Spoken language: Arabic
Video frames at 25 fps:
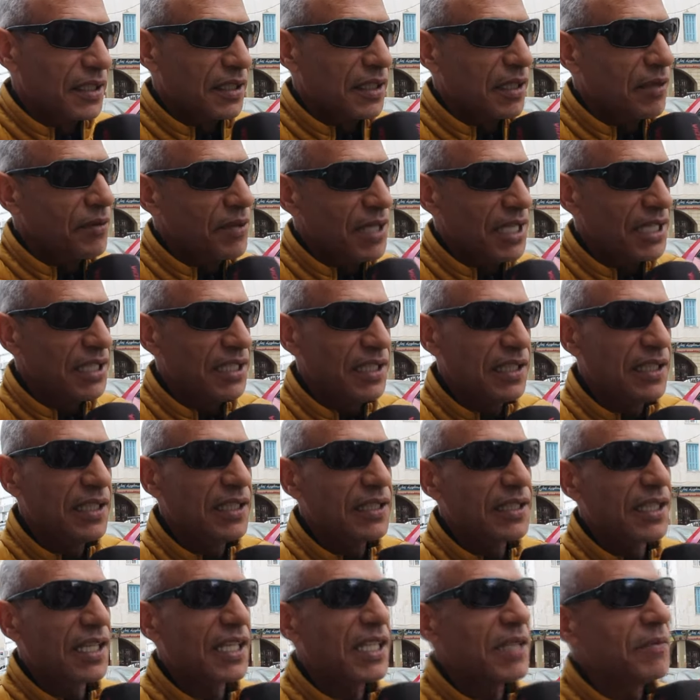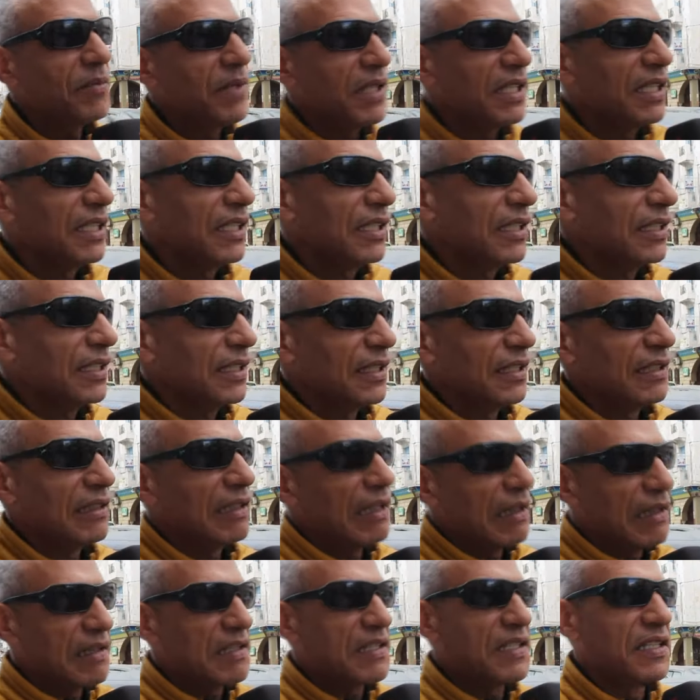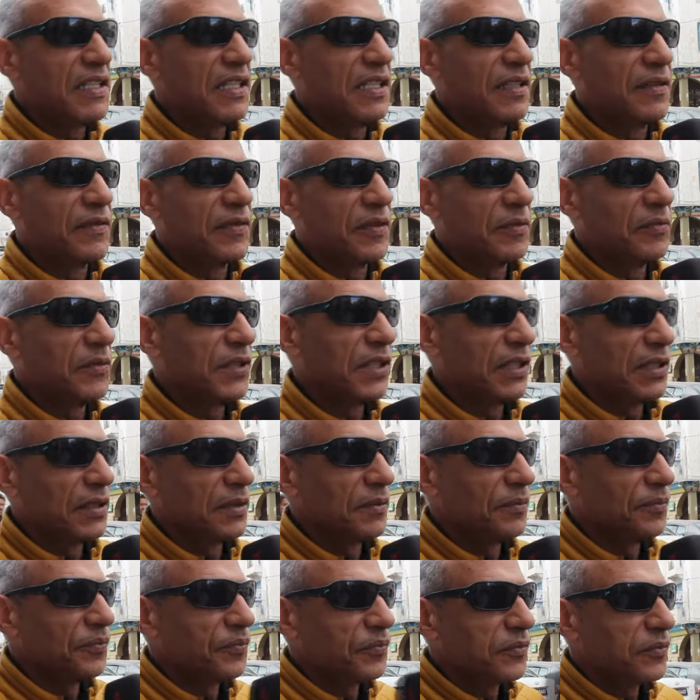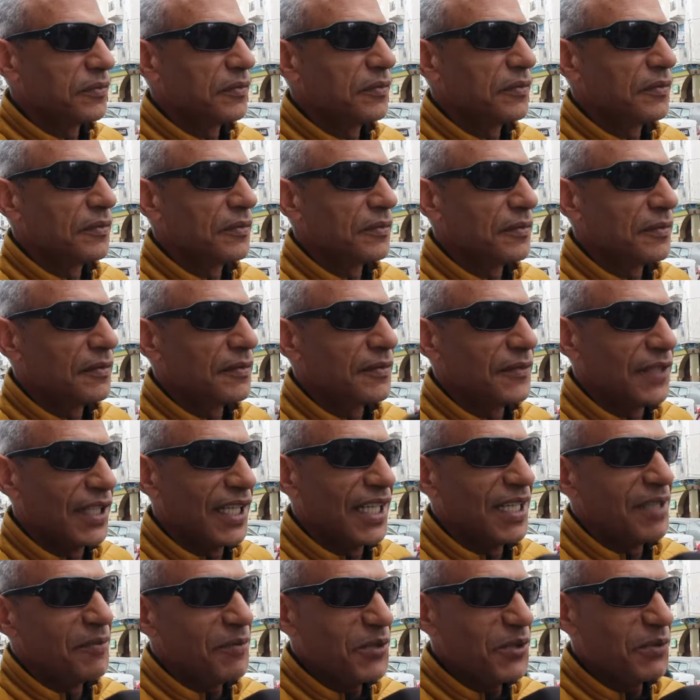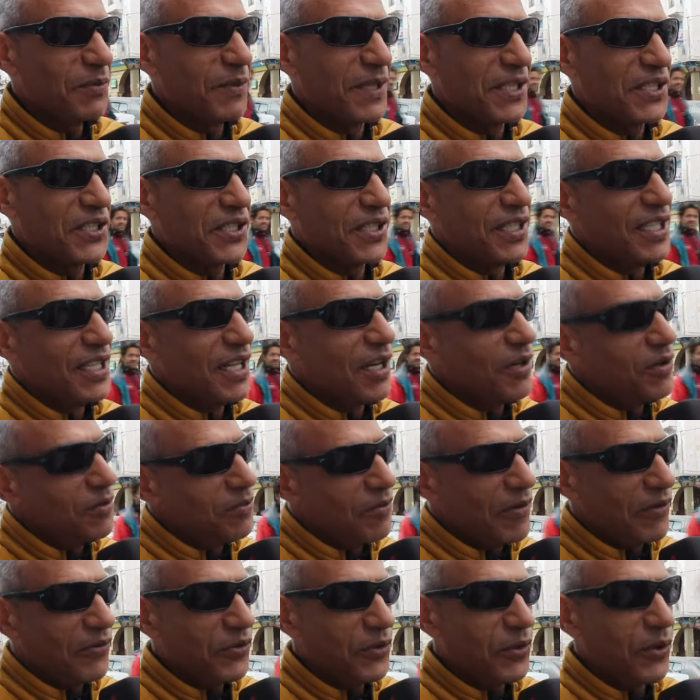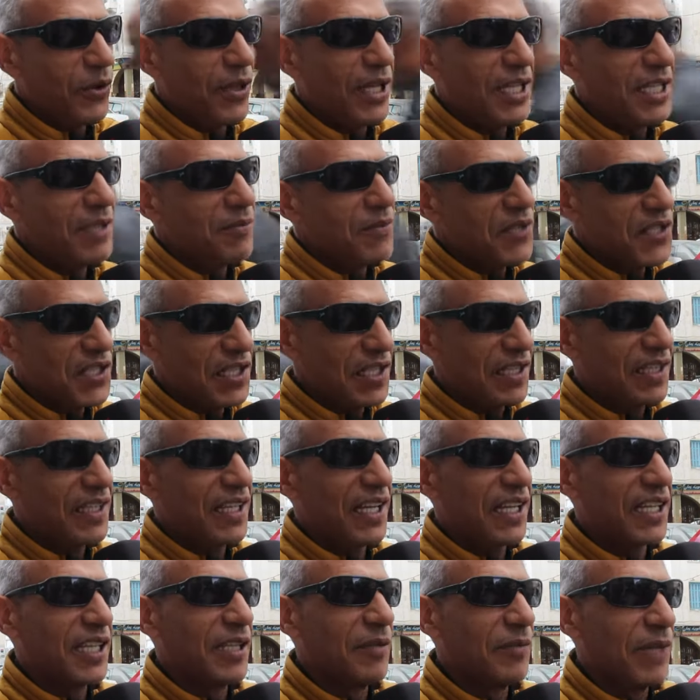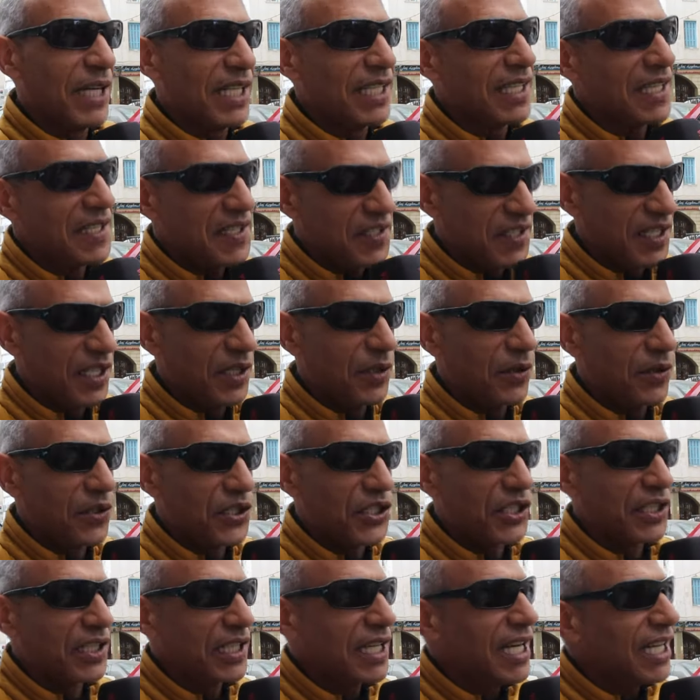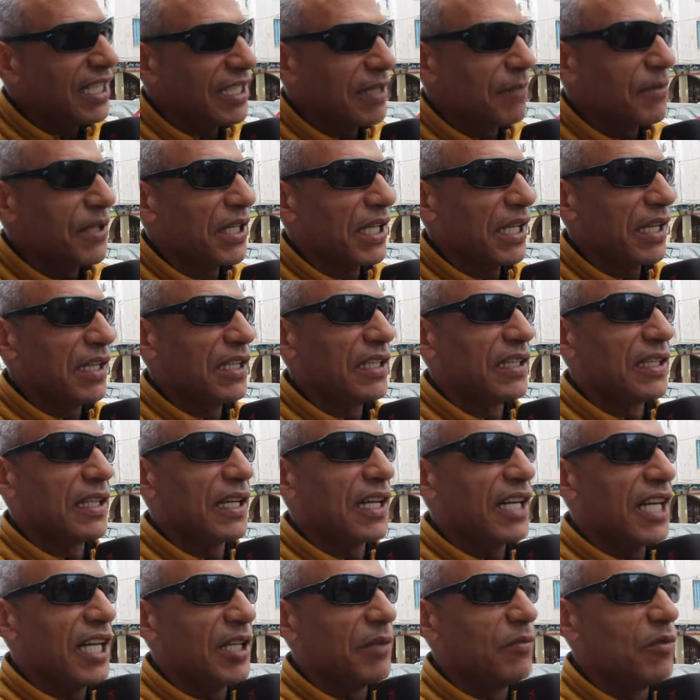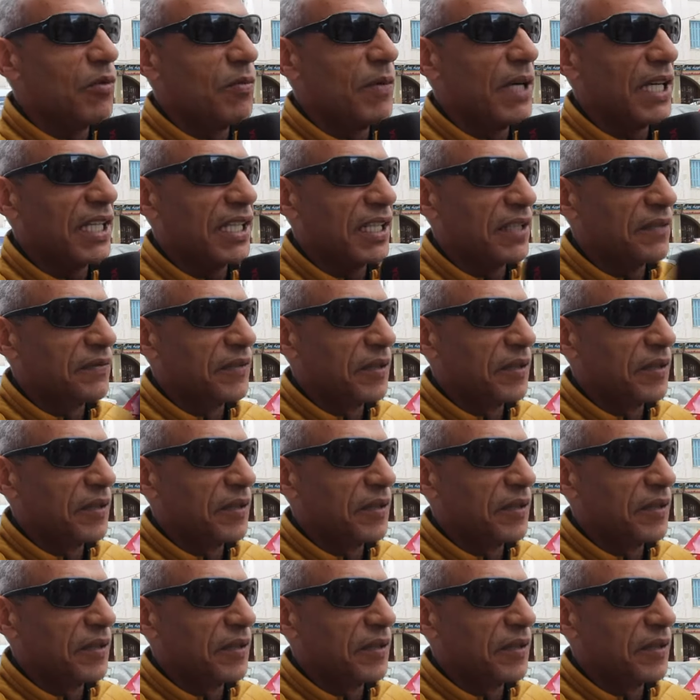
تو عندي تقريبا ثلاث سنين فهمت مش برشا اي مش برشا هو المفروض اني مازلت نخدم معناتها سنه نخرج تقاعد ما نخذيت تقاعد مبكر